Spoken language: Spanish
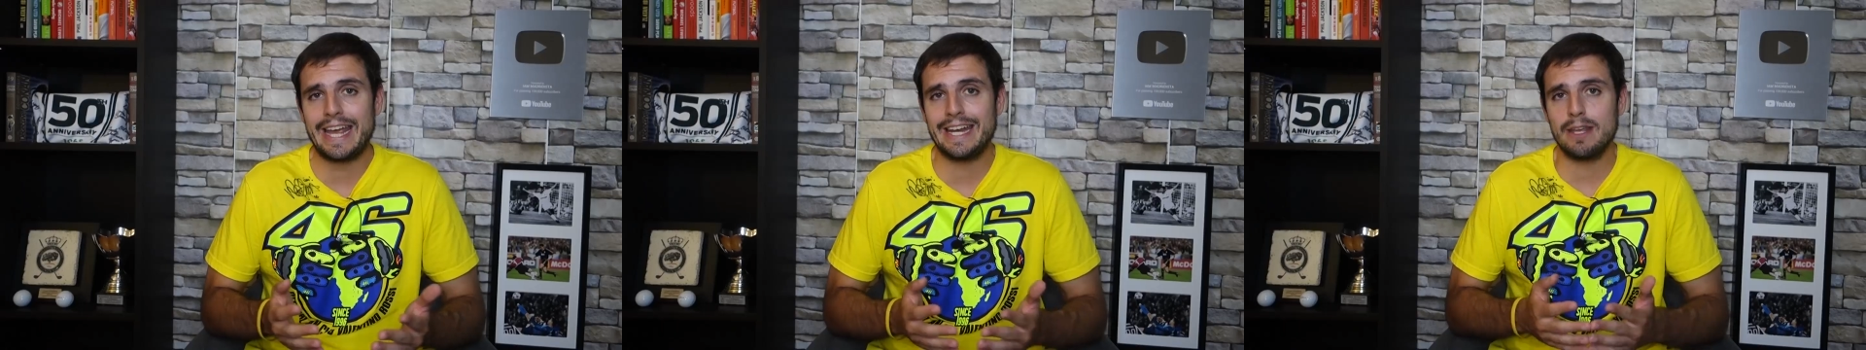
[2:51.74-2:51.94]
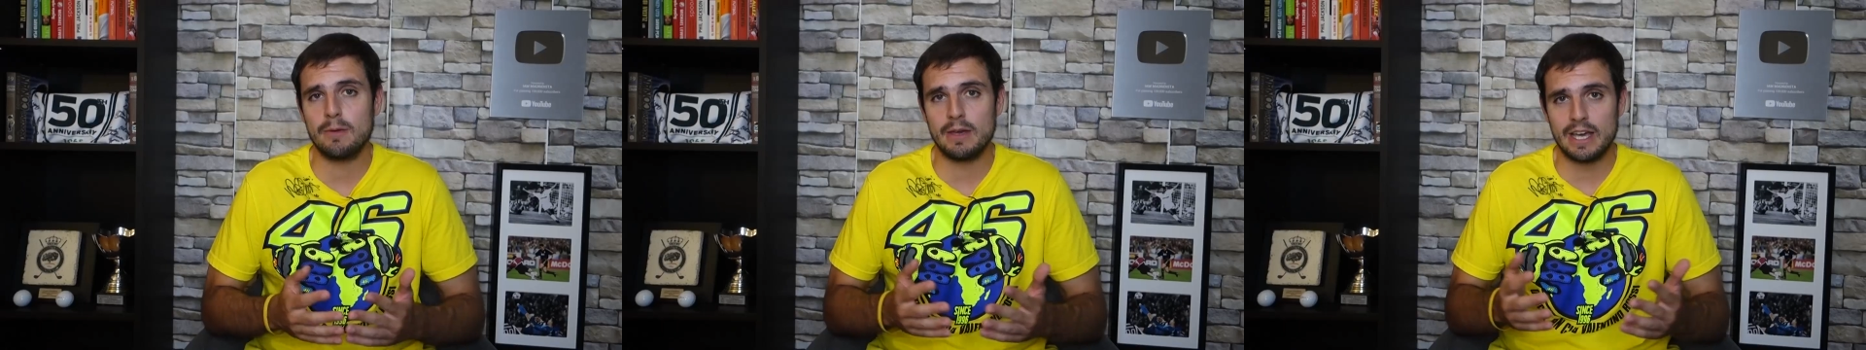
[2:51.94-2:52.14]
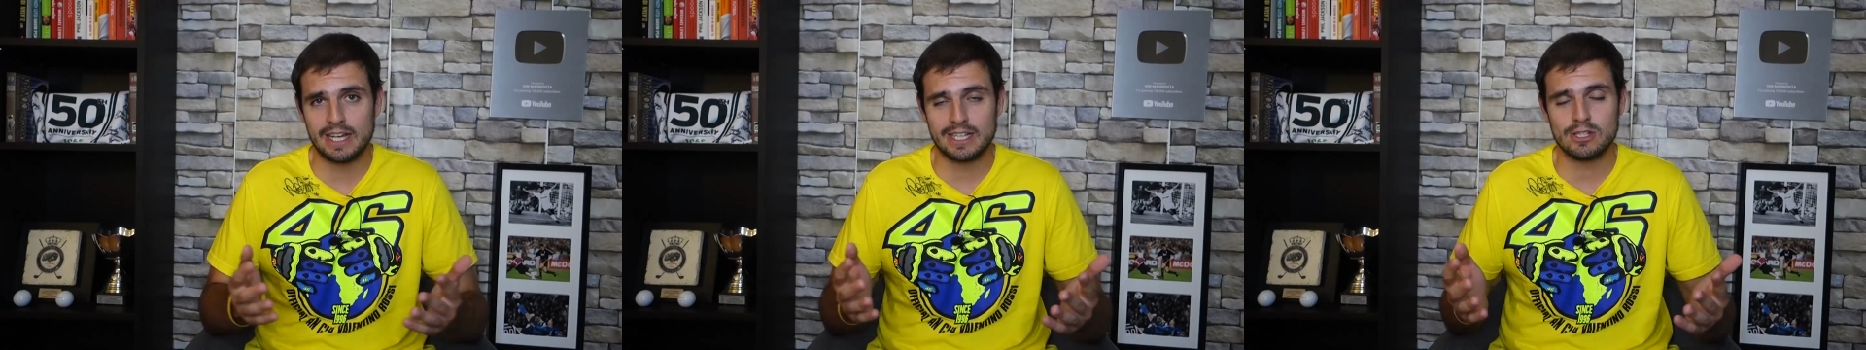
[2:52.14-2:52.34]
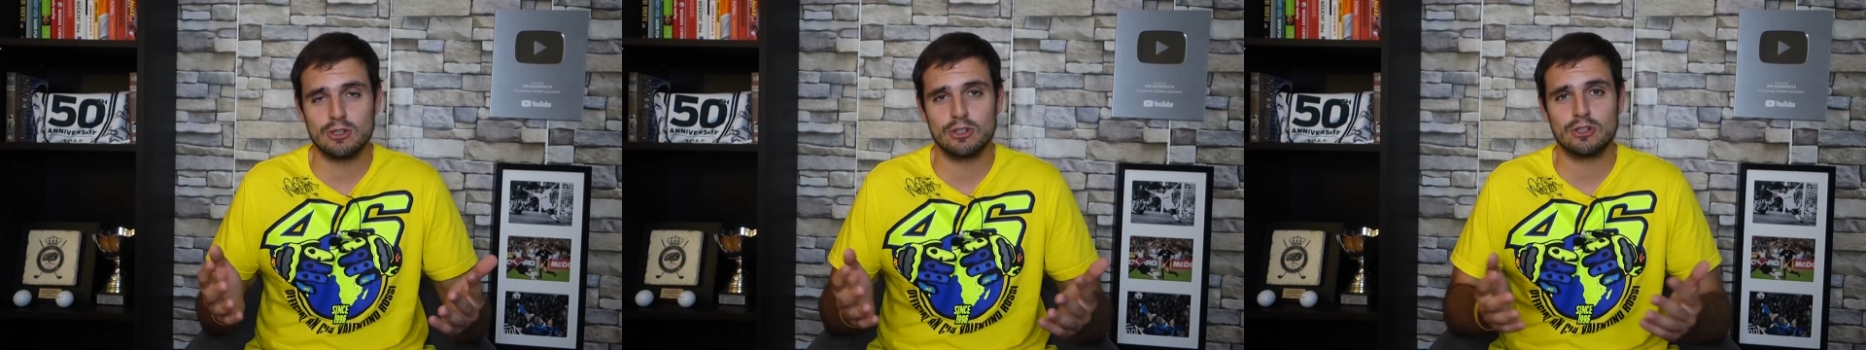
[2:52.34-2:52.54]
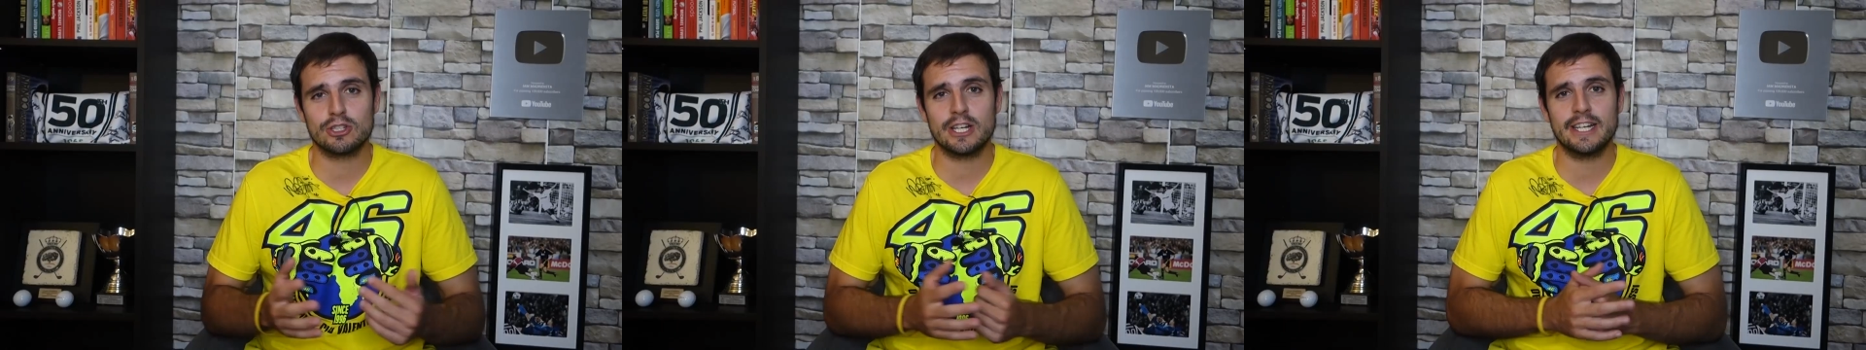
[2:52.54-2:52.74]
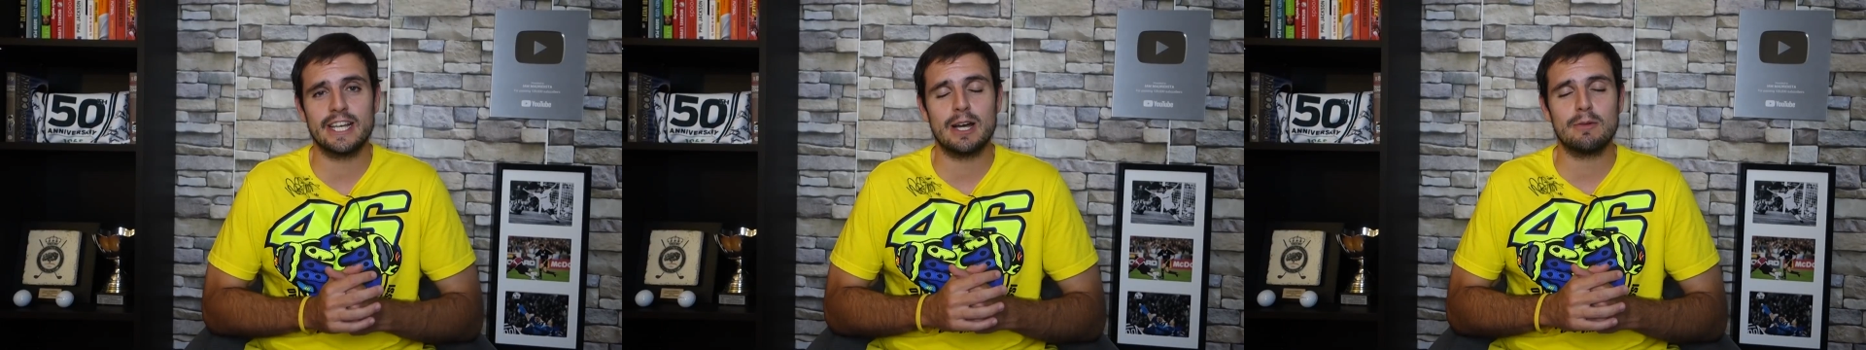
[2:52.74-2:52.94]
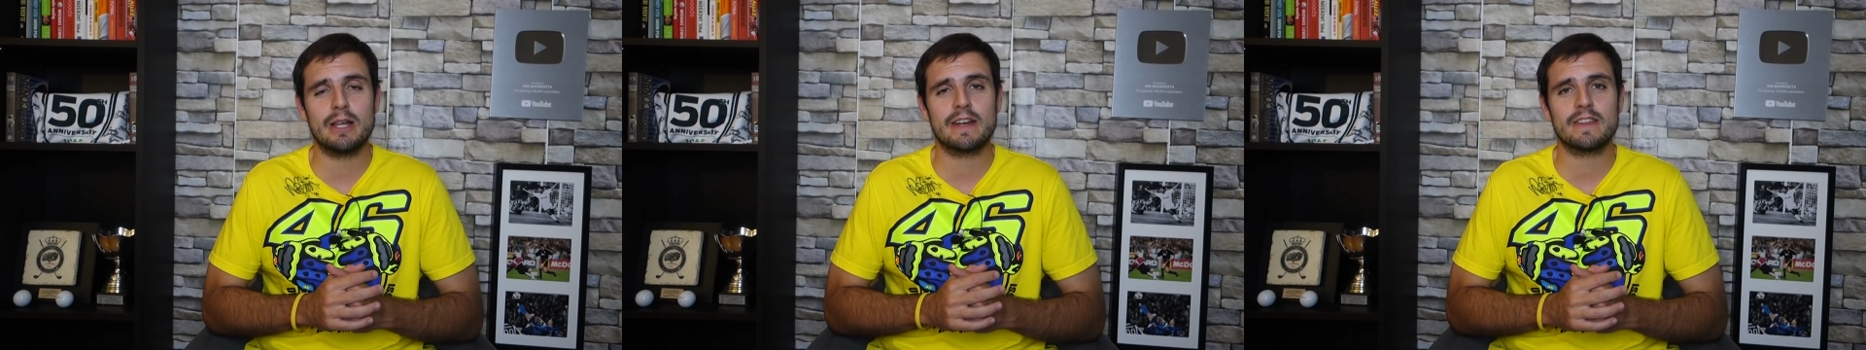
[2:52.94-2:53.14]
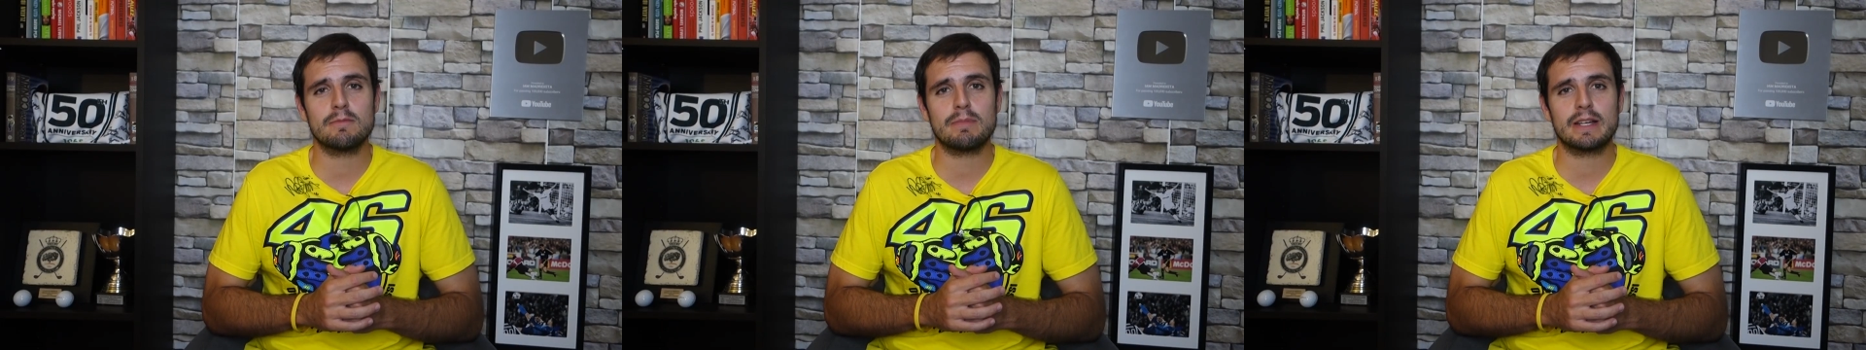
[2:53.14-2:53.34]
NBA, que es lo que os quería
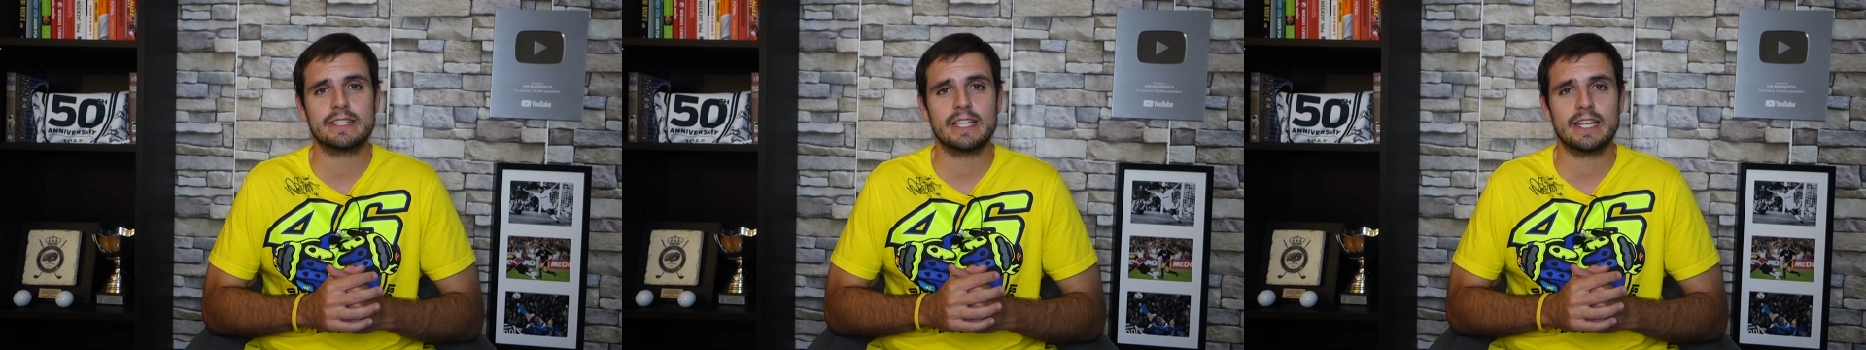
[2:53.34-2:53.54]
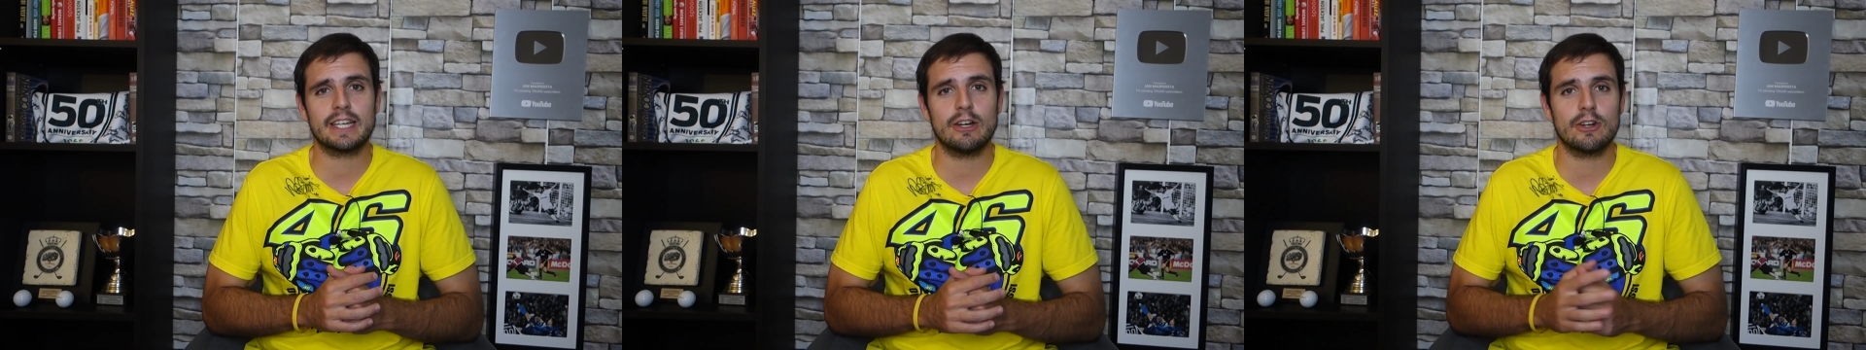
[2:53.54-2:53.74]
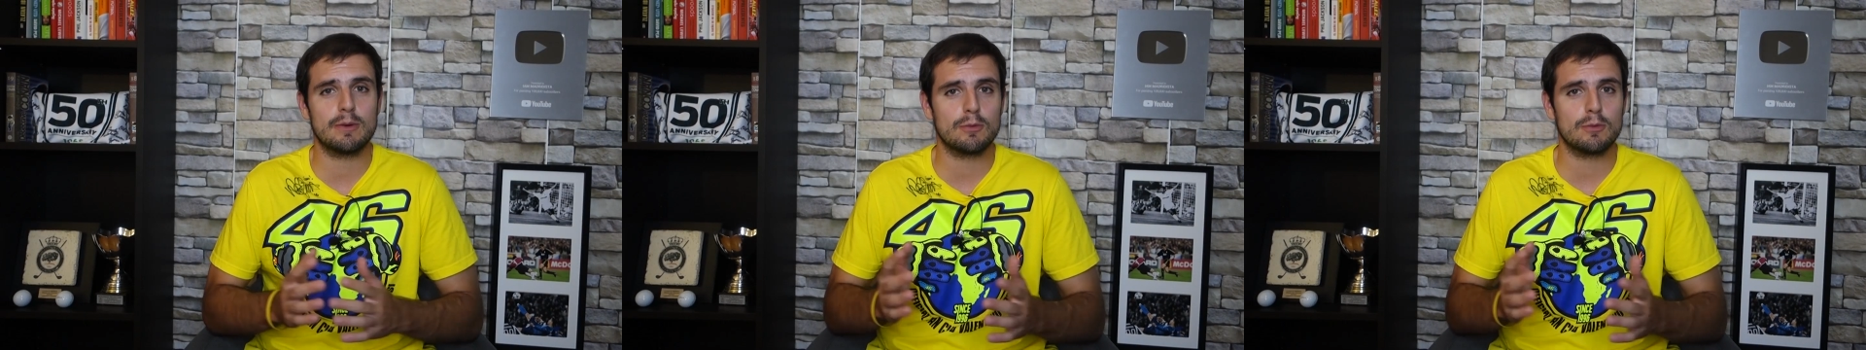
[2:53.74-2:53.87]
hablar de pasaje ahora,